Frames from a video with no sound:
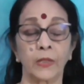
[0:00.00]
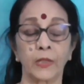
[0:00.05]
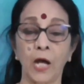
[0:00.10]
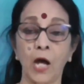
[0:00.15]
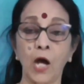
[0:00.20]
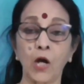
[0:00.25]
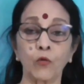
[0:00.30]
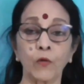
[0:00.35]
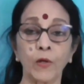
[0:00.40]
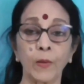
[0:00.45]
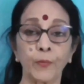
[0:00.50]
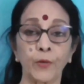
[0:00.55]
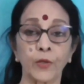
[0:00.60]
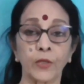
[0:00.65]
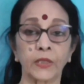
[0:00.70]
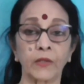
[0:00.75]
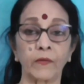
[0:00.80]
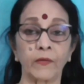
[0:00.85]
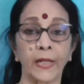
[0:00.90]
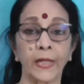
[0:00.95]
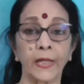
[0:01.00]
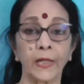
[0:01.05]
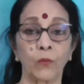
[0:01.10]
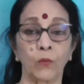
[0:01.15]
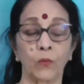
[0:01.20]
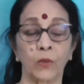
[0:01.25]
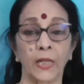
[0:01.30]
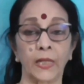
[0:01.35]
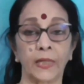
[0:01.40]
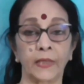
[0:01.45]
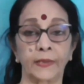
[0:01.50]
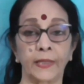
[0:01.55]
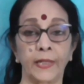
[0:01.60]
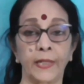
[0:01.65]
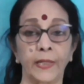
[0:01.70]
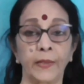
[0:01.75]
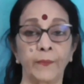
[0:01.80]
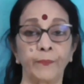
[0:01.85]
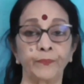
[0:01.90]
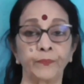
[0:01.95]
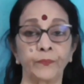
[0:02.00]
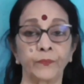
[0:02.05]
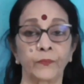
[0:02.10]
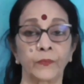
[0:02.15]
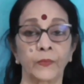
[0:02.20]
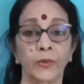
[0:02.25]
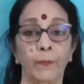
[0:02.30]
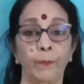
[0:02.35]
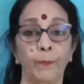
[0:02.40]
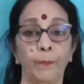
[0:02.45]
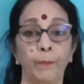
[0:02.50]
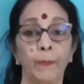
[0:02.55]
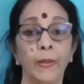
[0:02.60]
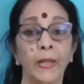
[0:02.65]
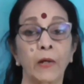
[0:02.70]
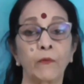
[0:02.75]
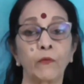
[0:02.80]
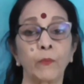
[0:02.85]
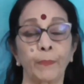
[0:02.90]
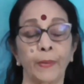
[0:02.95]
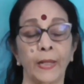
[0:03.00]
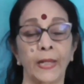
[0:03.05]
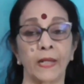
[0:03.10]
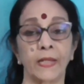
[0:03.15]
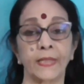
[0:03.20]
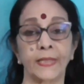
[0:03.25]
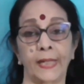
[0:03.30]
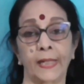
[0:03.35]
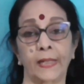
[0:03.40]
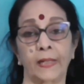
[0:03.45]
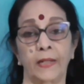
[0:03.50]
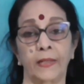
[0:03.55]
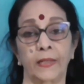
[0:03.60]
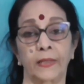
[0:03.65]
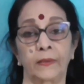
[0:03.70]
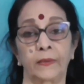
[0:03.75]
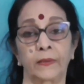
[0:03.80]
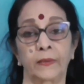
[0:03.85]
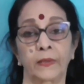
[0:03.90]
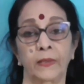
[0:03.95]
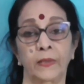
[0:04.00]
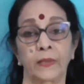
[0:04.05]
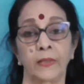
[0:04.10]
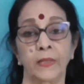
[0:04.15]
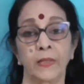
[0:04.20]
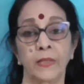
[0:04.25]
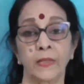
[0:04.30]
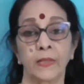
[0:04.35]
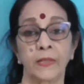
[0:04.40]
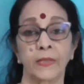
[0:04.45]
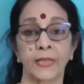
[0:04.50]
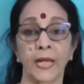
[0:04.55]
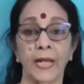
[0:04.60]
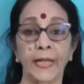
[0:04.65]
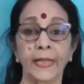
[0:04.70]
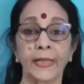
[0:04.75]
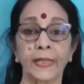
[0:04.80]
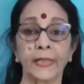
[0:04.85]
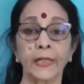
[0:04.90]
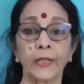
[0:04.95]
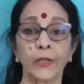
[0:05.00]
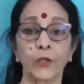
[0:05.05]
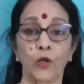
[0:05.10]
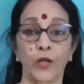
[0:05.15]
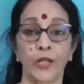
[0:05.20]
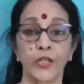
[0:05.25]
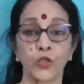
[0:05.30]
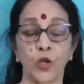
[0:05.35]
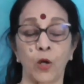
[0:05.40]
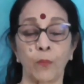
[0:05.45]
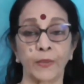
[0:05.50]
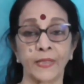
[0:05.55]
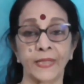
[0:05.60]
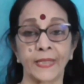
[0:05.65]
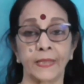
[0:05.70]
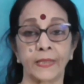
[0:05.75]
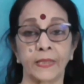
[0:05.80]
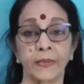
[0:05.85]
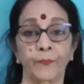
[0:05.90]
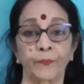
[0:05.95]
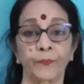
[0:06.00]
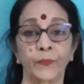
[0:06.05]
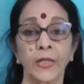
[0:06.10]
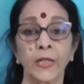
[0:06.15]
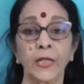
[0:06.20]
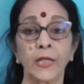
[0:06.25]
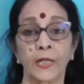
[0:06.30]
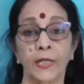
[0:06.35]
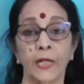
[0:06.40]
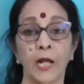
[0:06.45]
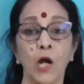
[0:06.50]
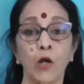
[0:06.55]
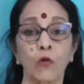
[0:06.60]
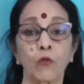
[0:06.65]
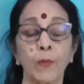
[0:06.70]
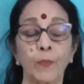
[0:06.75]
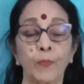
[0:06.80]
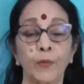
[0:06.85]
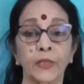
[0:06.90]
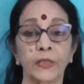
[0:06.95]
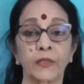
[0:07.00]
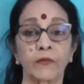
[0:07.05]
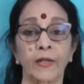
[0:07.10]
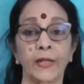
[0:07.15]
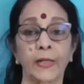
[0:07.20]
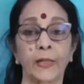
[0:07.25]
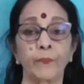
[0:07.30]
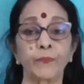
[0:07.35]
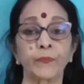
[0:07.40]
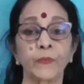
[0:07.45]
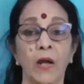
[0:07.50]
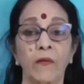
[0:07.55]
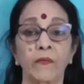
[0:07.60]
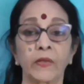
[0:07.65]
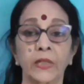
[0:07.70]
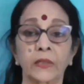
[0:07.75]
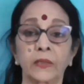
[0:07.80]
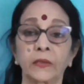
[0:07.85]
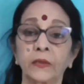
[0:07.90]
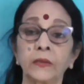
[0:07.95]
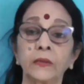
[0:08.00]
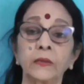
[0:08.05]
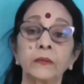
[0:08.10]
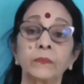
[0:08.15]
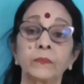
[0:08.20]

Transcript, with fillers: ராகுவை பொறுத்தவரை உங்களுக்கு தெரியும் மிகவும் பேராசைக்காரர் சனிக்கு குவைட் ஆப்போசிட் ராகுவை பொறுத்த வரைக்கும் அவனுக்கு